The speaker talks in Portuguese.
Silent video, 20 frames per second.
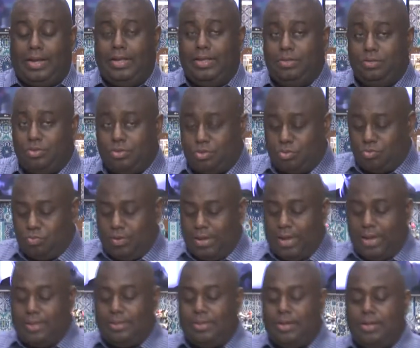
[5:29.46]
aqui dos
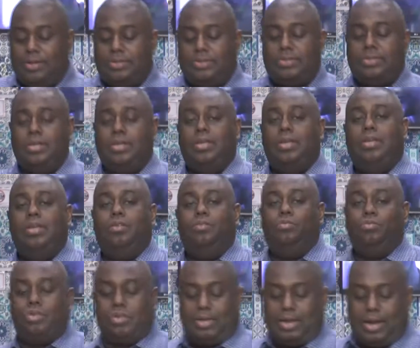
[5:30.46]
suéteres e
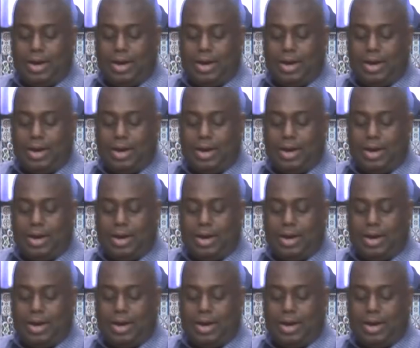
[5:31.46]
dos